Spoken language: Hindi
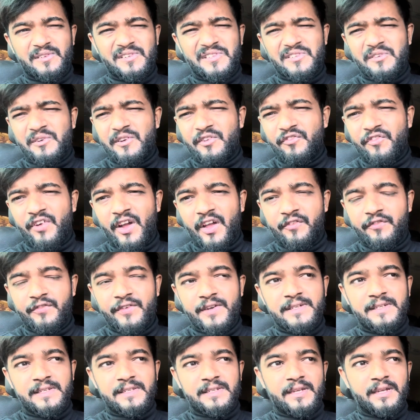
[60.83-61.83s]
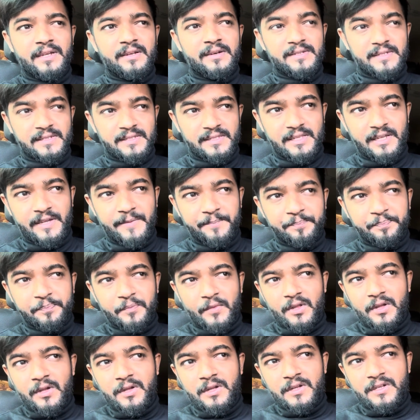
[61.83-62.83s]
सेवेंटी फाइव फीट्स के रस्ते
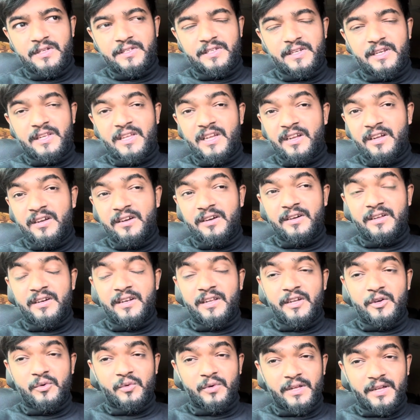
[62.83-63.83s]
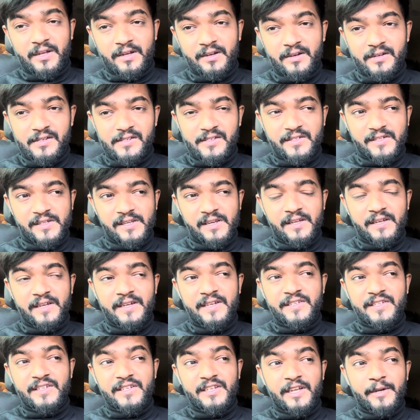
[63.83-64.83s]
जिनके घर है उनके घर चले गए
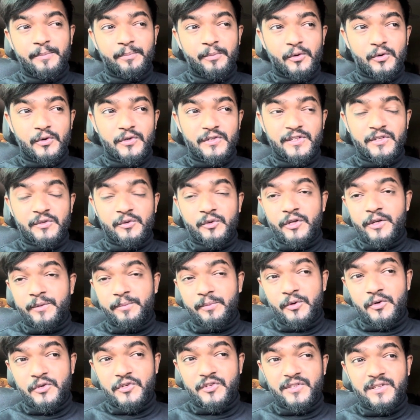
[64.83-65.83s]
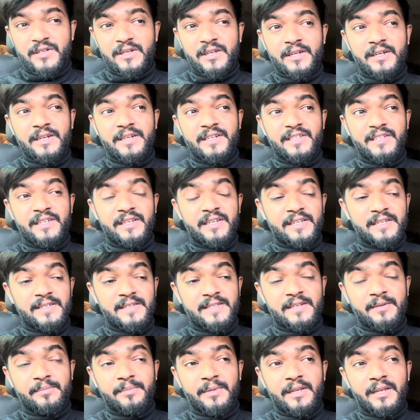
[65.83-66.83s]
जिनके प्लॉट्स हैं उनके प्लॉट्स चले गए जिनकी
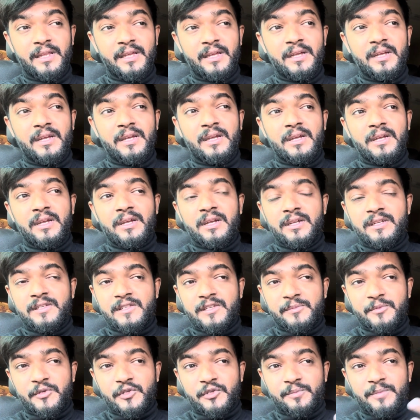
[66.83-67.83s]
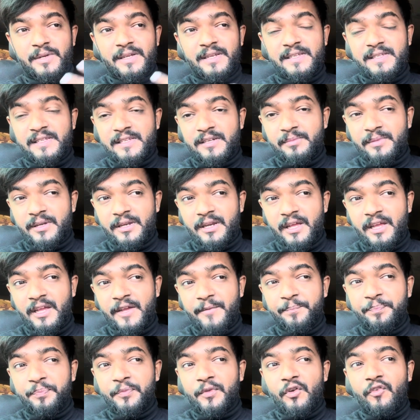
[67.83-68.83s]
है सपोज़ मेरी ज़मीन है
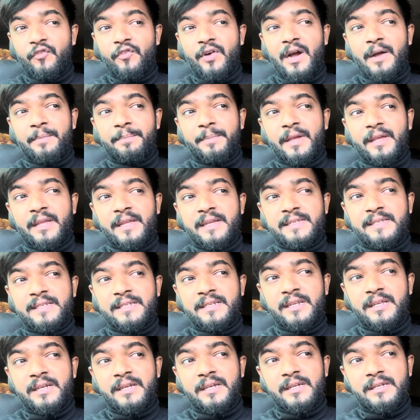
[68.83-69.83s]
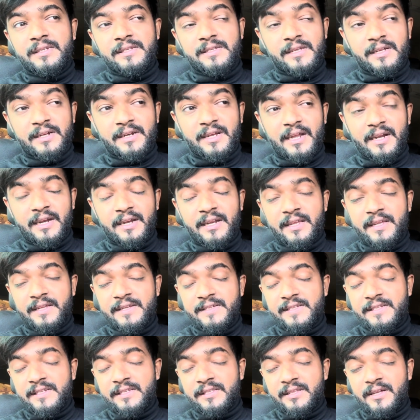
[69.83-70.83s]
वहाँ पे किसी ने सरकार ने
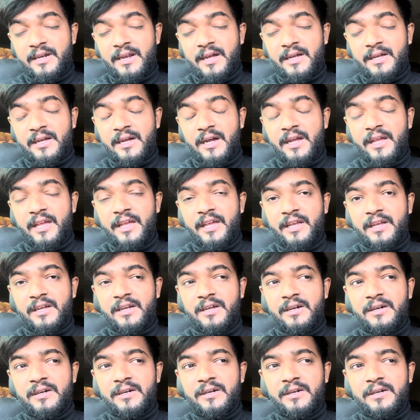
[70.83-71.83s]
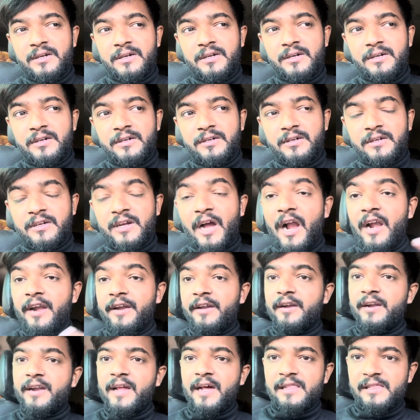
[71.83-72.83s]
किसी तरह का एक
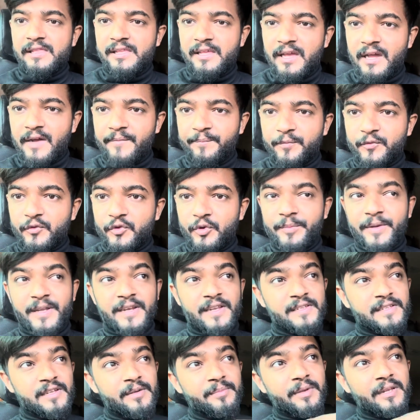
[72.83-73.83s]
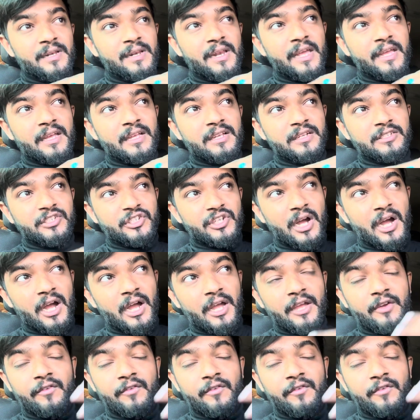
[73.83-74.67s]
गार्डन डाल दिया तो मेरी ज़मीन लाइक जहाँ है